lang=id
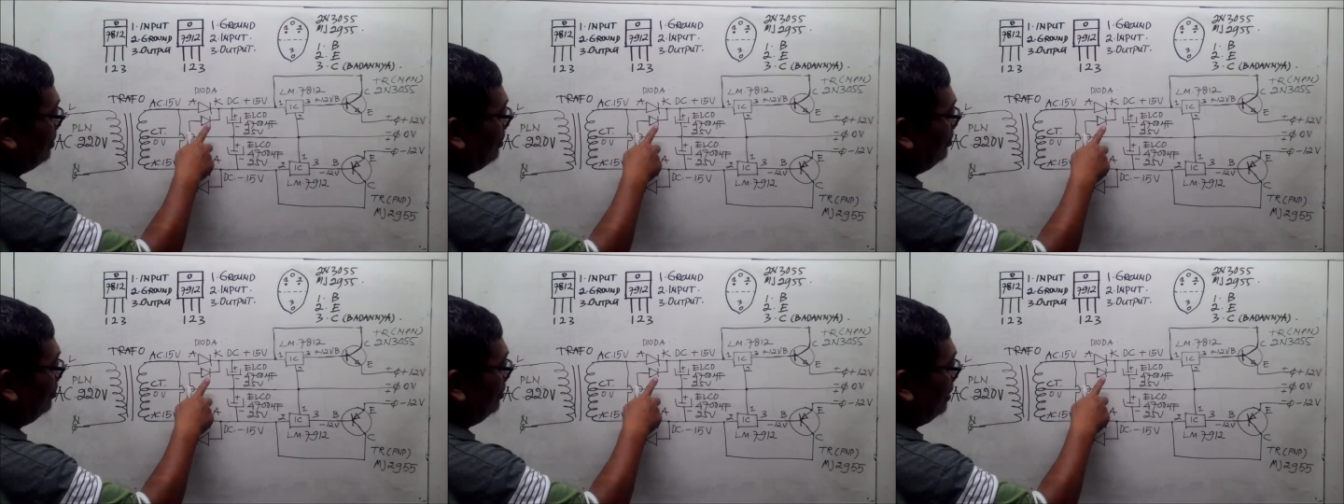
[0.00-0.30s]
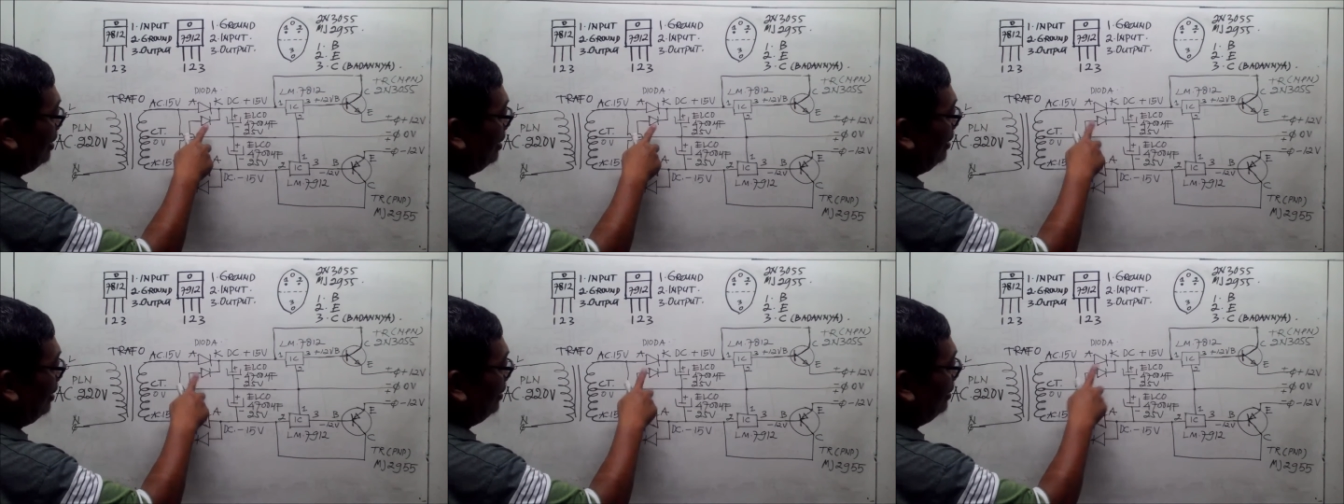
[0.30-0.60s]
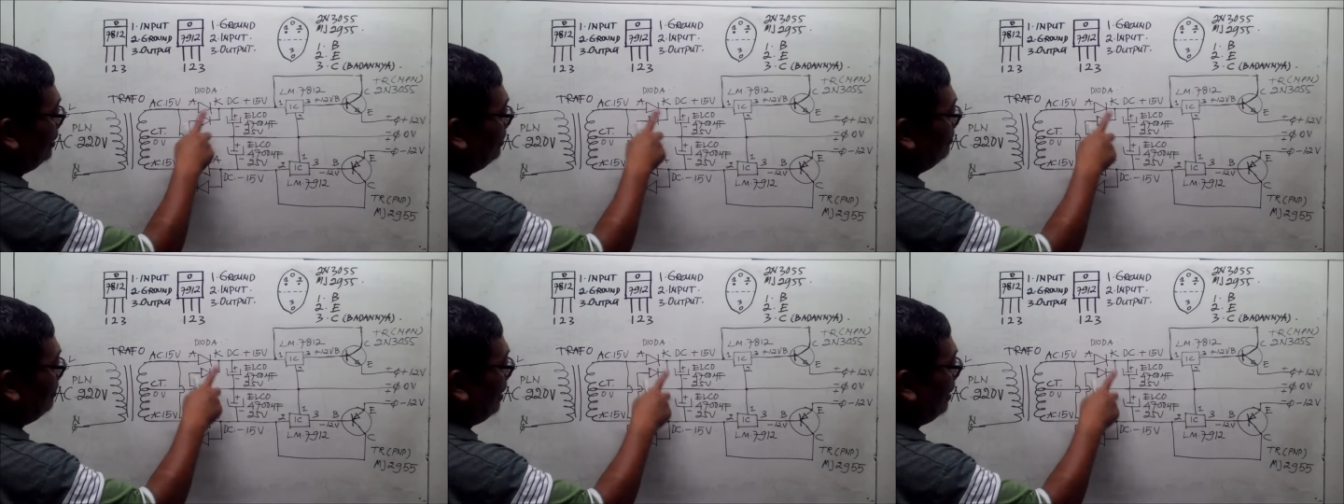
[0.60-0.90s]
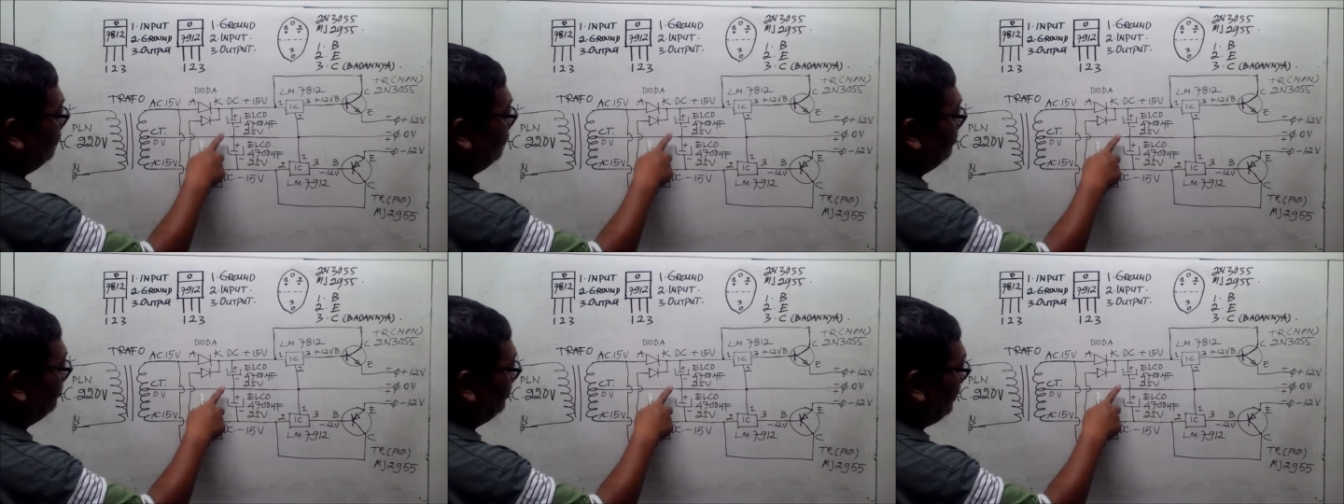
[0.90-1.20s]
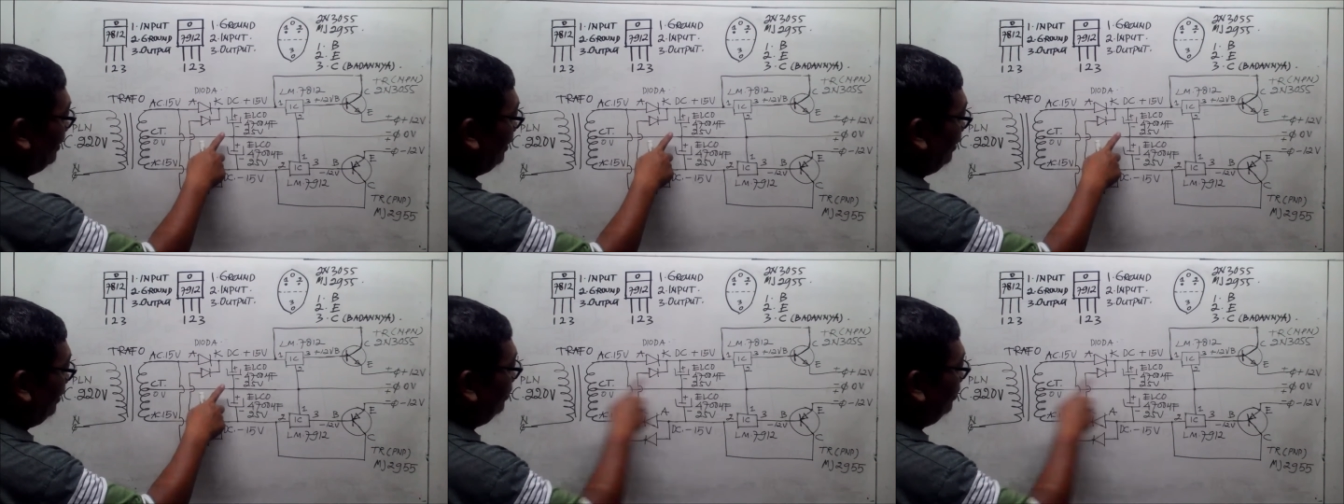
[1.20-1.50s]
menggunakan 5
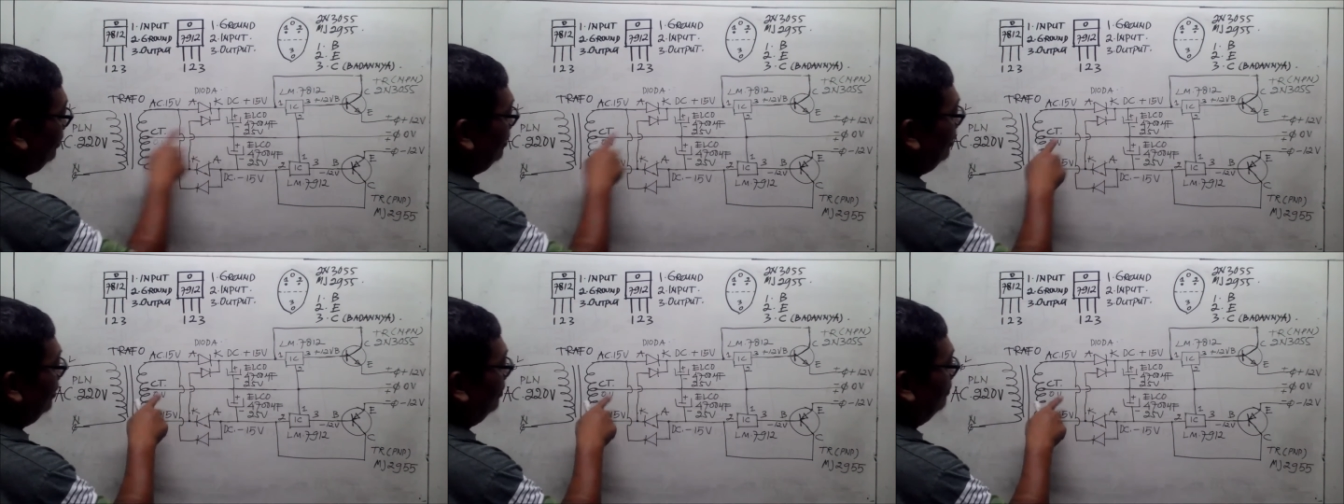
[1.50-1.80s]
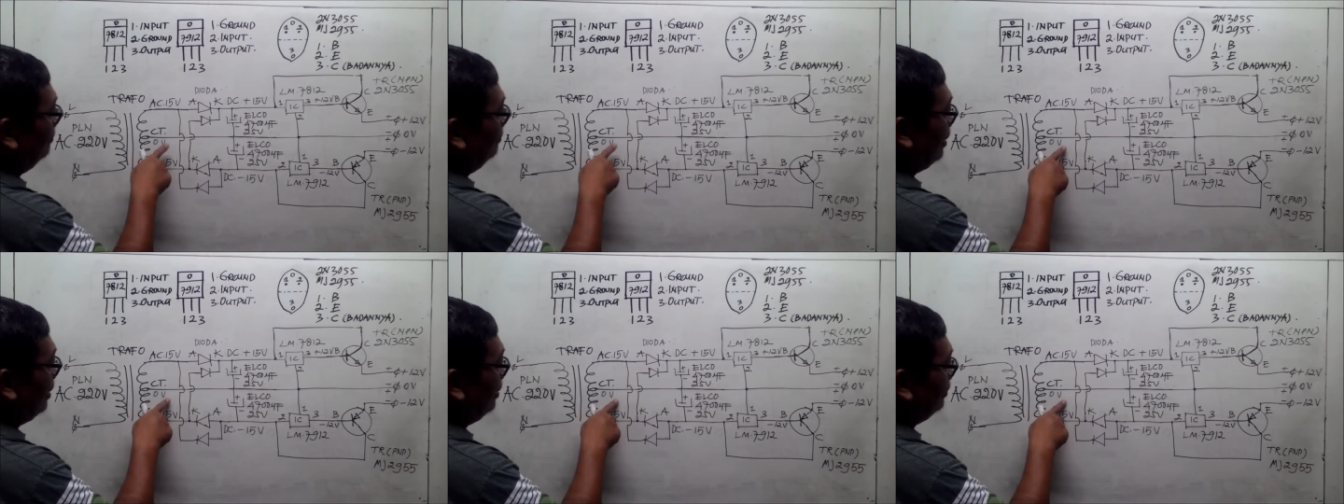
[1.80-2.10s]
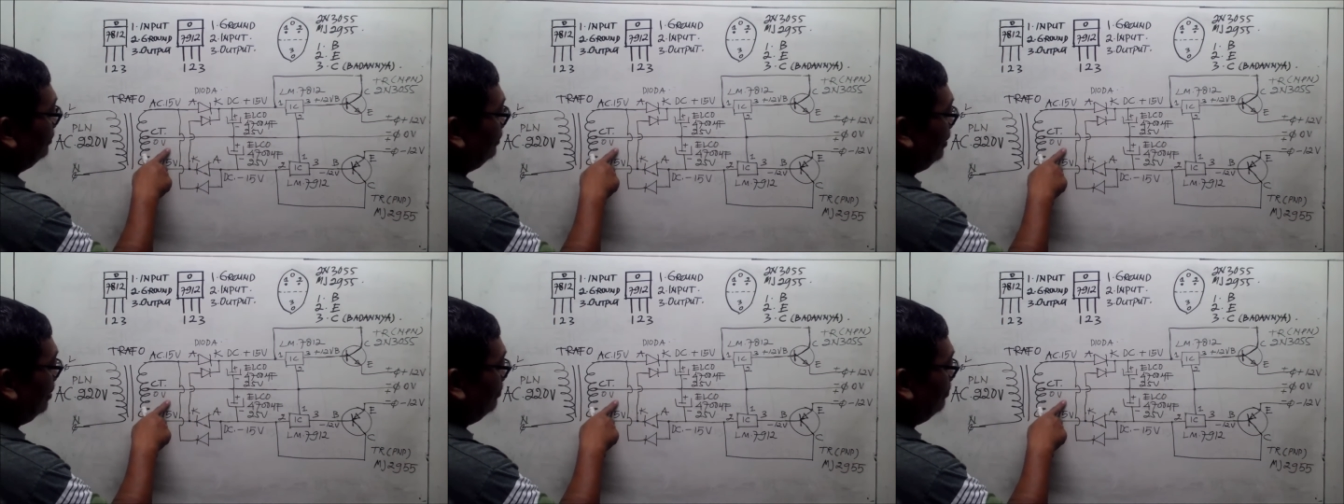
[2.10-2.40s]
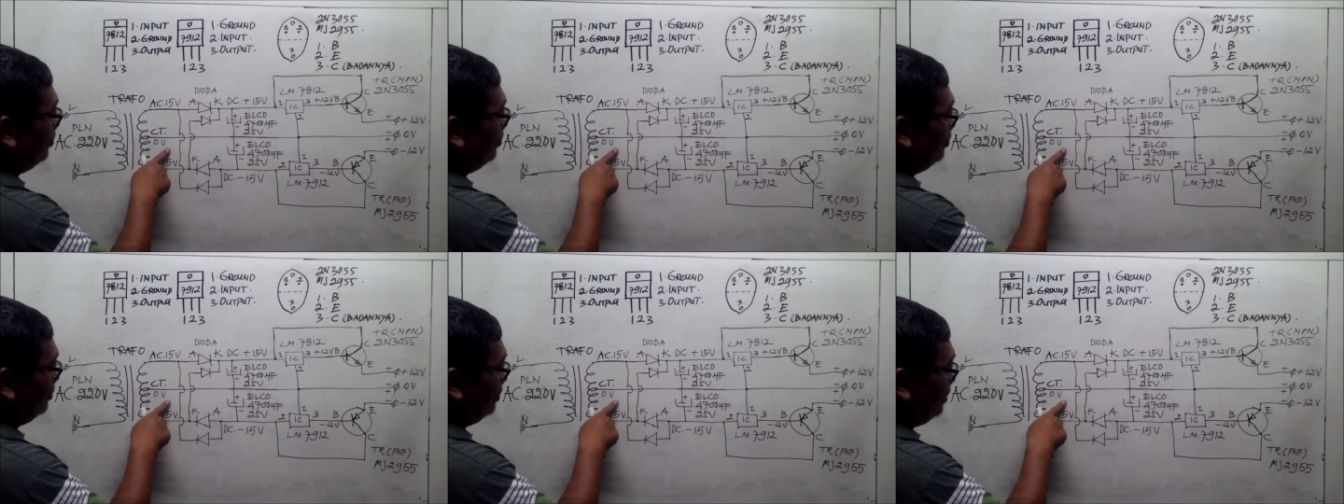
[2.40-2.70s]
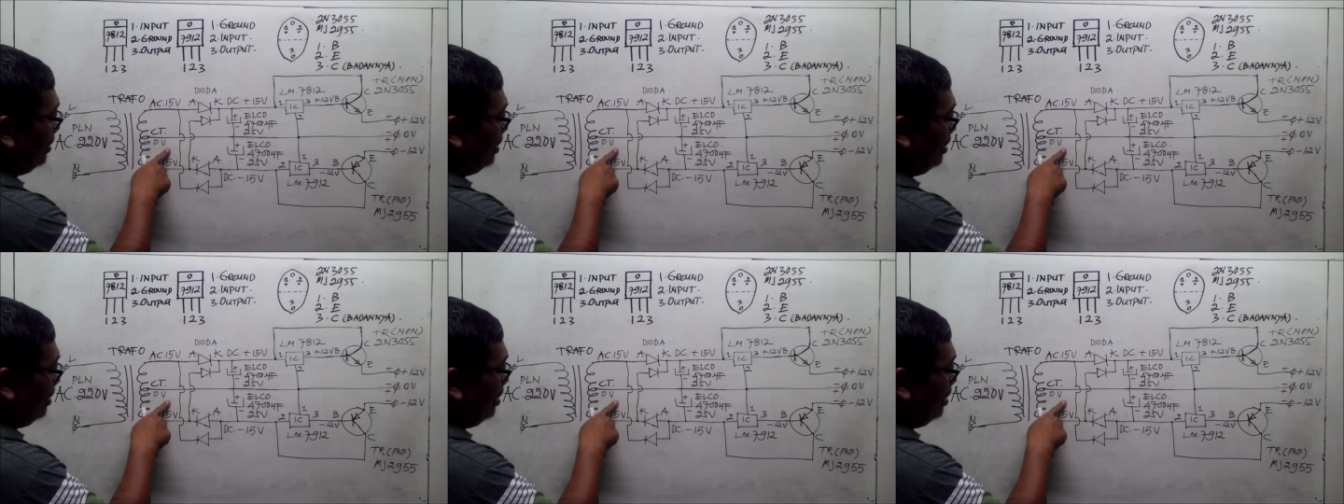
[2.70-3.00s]
ampere, maka
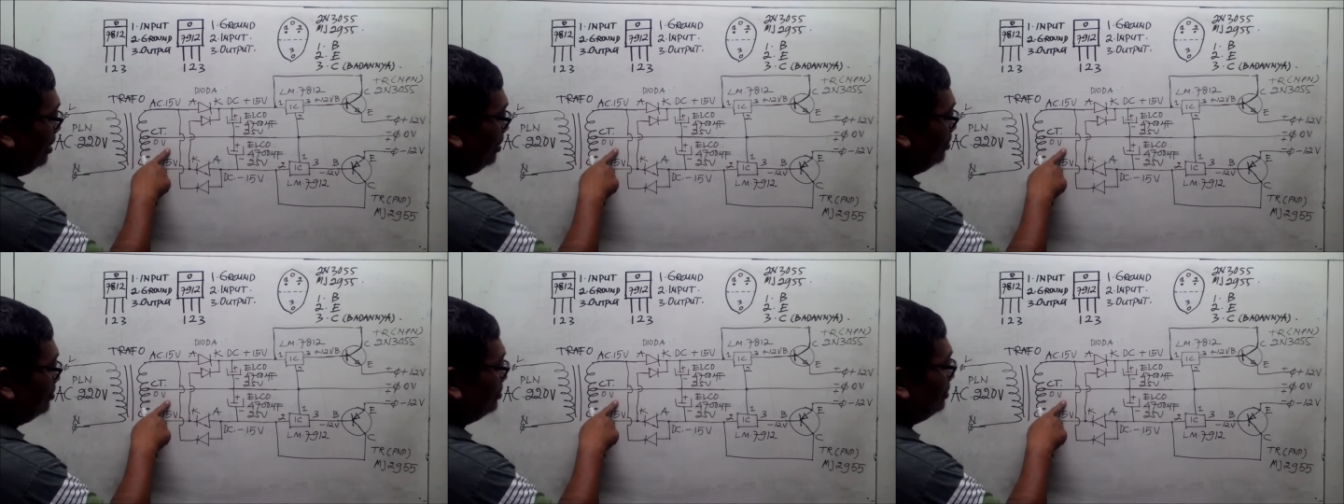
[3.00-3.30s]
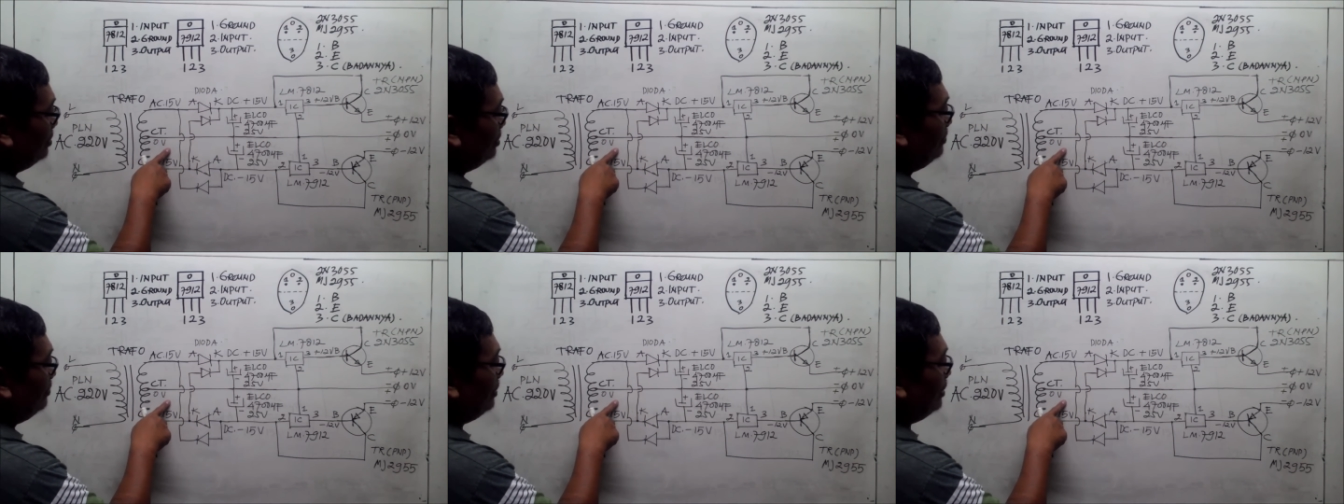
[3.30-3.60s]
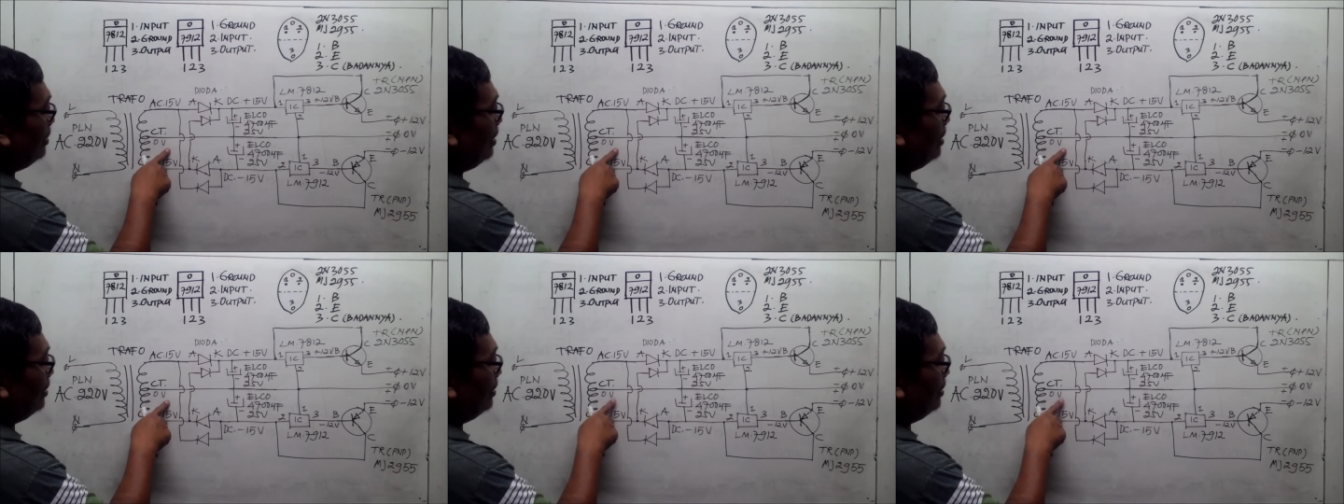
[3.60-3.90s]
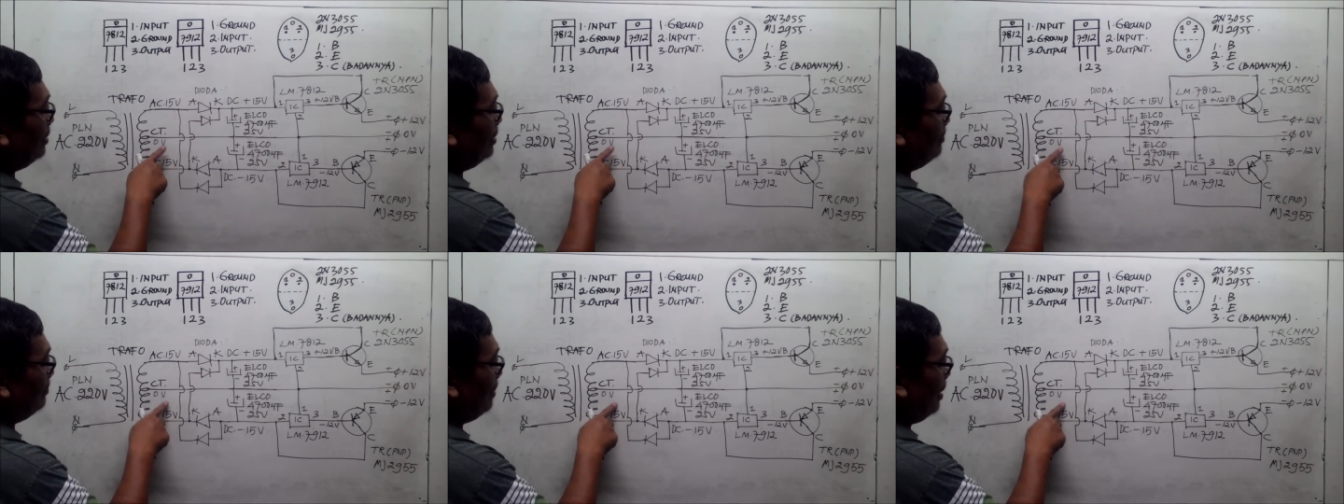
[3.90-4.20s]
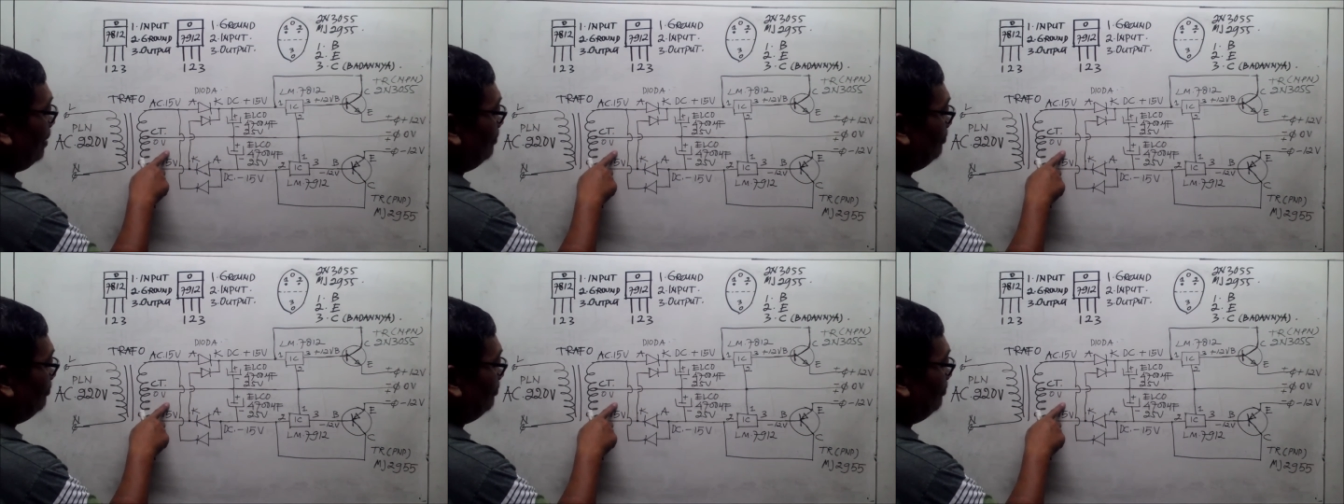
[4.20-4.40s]
traponya harus lebih dari 5